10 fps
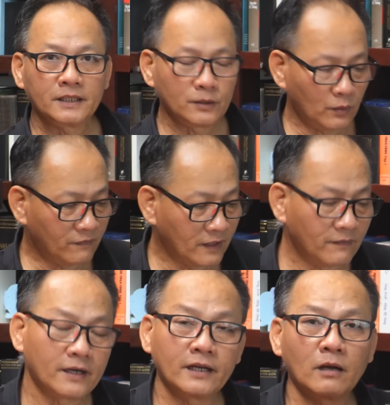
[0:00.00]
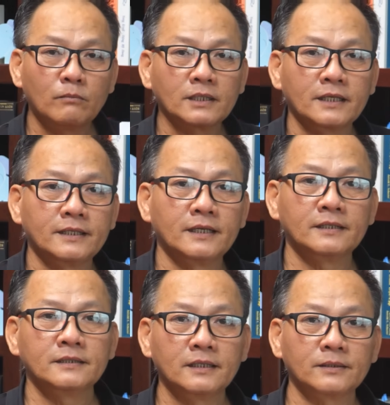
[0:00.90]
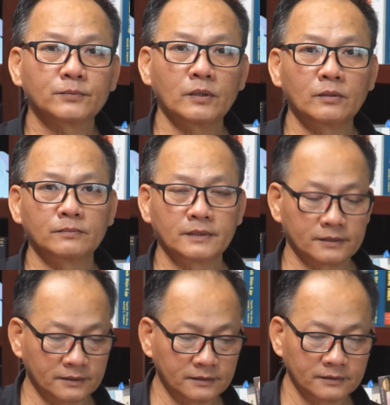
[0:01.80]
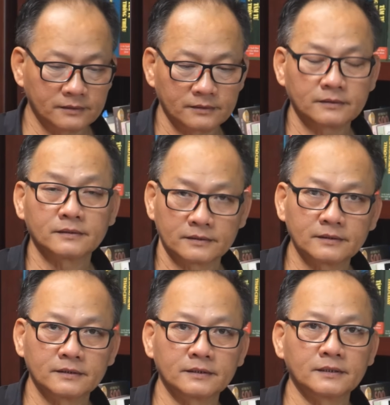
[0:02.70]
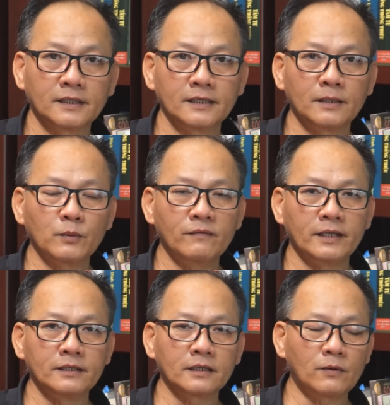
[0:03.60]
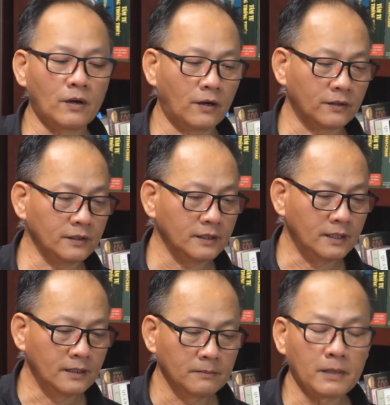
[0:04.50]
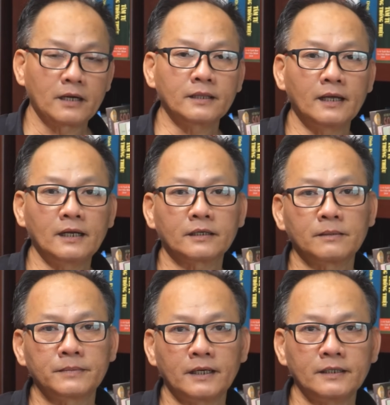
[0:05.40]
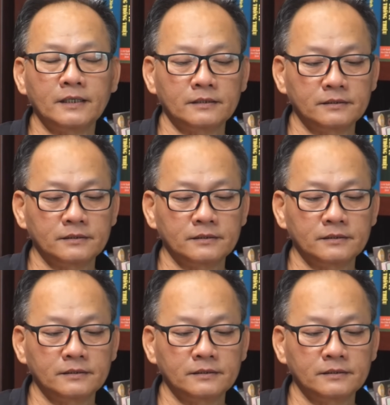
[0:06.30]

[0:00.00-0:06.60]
kính thưa quý vị và để không mất thời giờ à, Quang Hùng gửi đến quý vị những câu hỏi mà có thể là trong đó đó